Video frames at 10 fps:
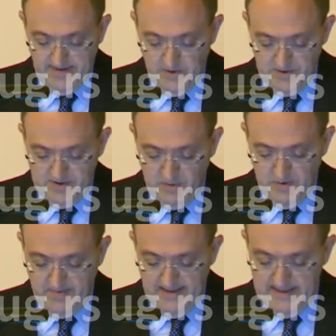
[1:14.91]
fra i nostri
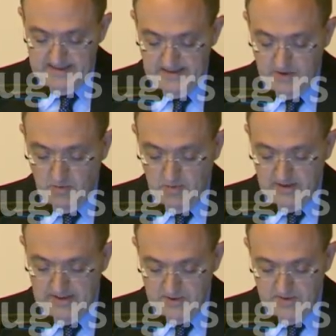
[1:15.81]
due paesi come
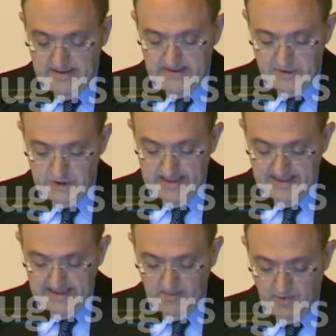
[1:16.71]
occasione di ricerca e